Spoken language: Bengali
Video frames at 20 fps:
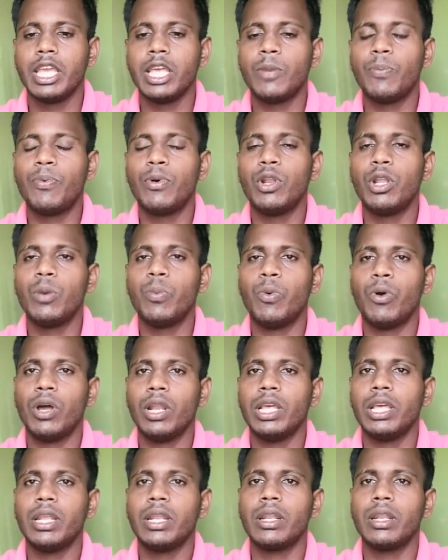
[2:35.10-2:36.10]
এর ফলে
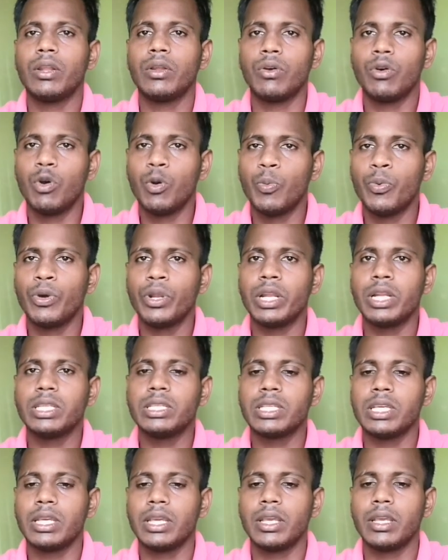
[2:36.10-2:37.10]
ফলের উপরের
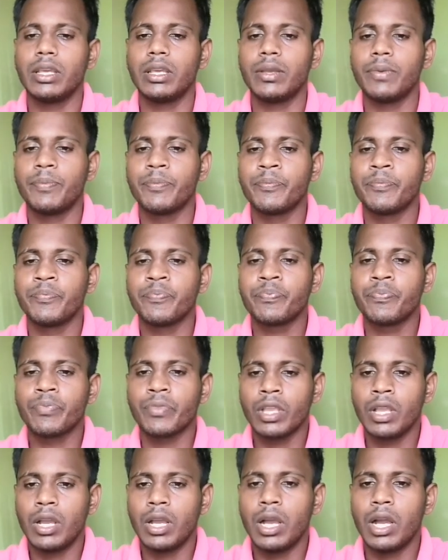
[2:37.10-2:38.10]
যে
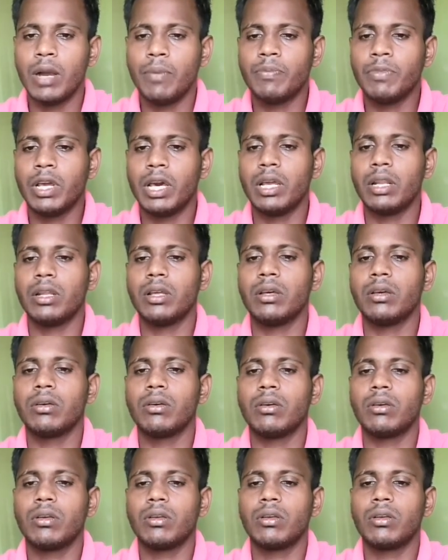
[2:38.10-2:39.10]
আপনার
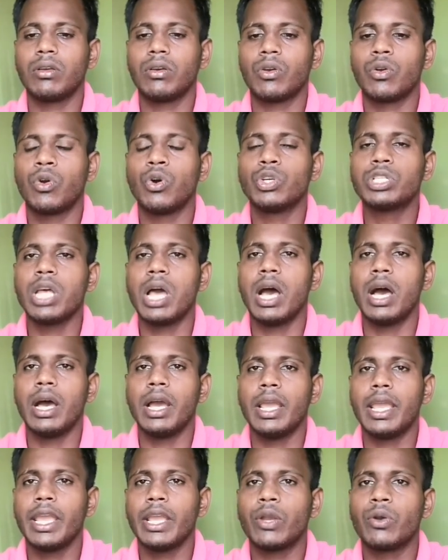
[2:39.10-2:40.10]
খোসা
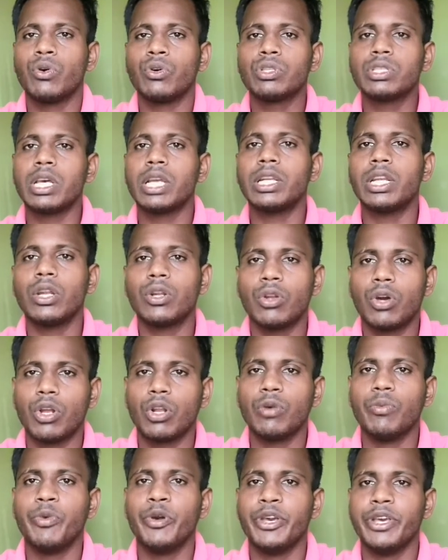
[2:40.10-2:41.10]
এই খোসাটা
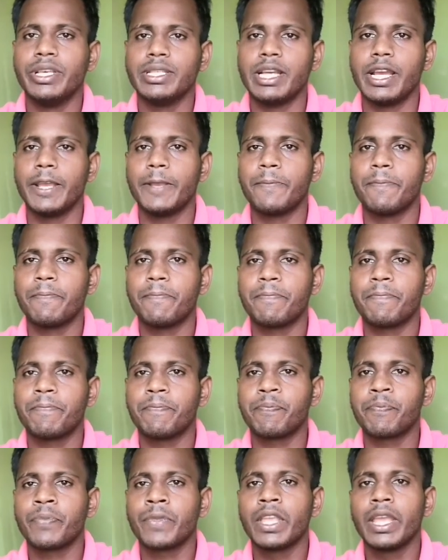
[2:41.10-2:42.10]
নরম হয়ে যায়
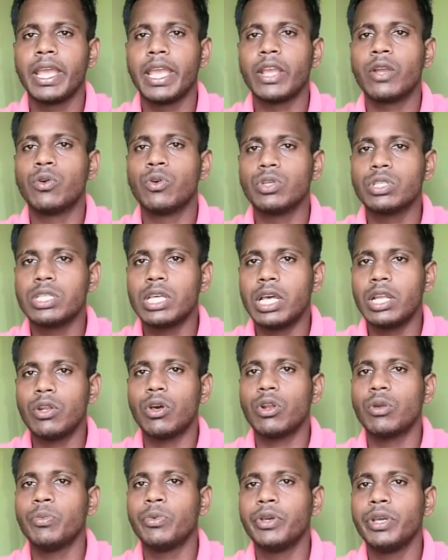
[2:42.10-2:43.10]
এই খোসা
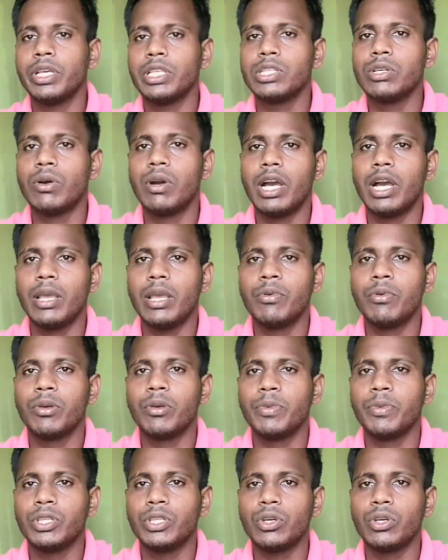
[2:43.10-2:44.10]
নরম হয়ে যাওয়া এবং
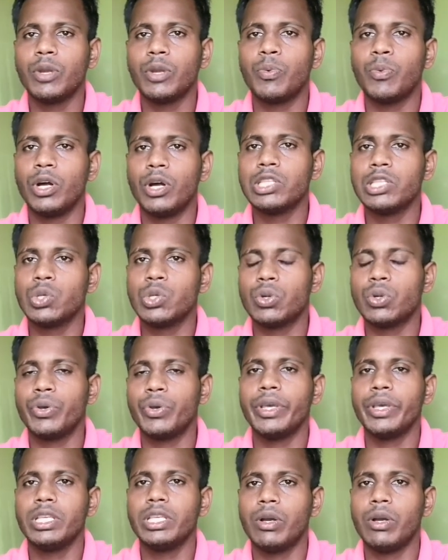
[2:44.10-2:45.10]
ভিতরে ফল ছোট
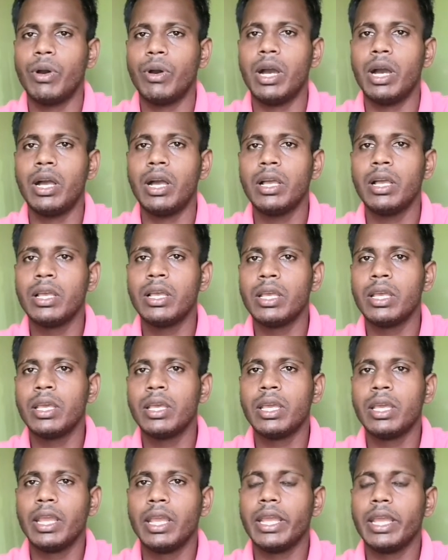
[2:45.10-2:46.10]
হয়ে যাওয়া
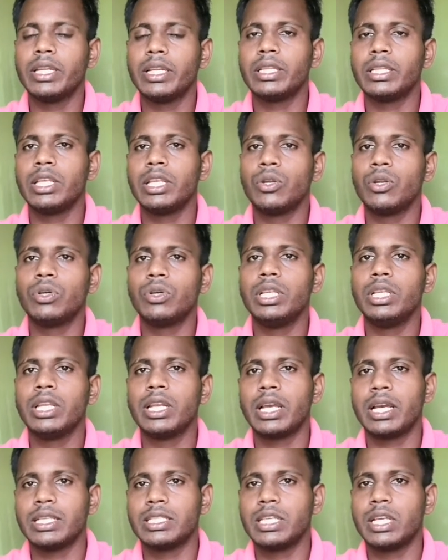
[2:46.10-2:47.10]
এটা দীর্ঘদিন
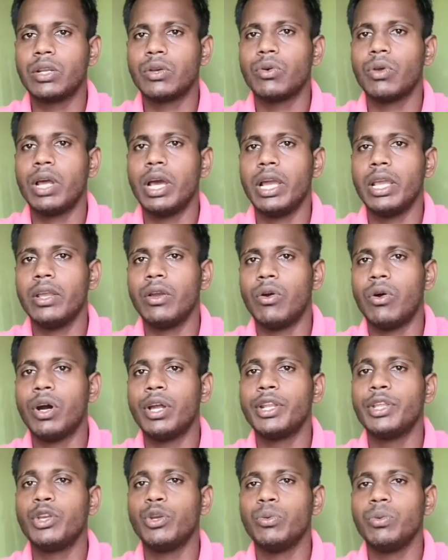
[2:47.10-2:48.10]
গাছের গোড়ায়
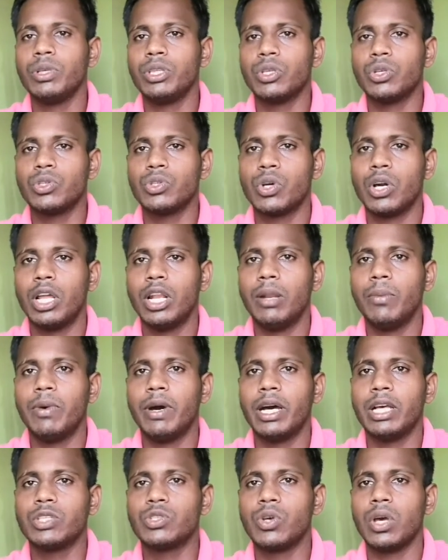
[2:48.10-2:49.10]
অনিয়মিত জল
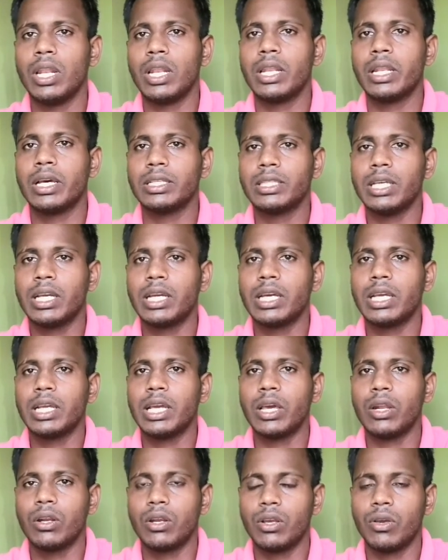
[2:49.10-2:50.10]
বা জল না থাকার
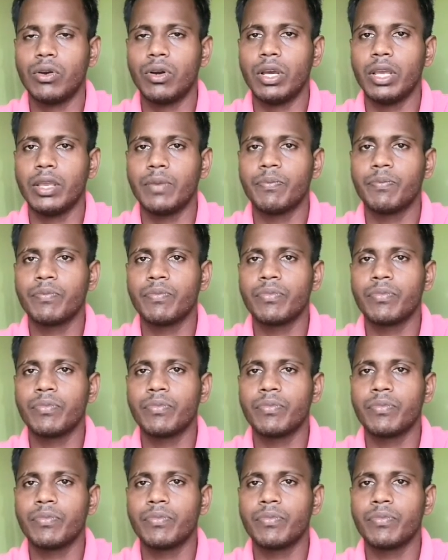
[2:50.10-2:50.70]
কারণে হয়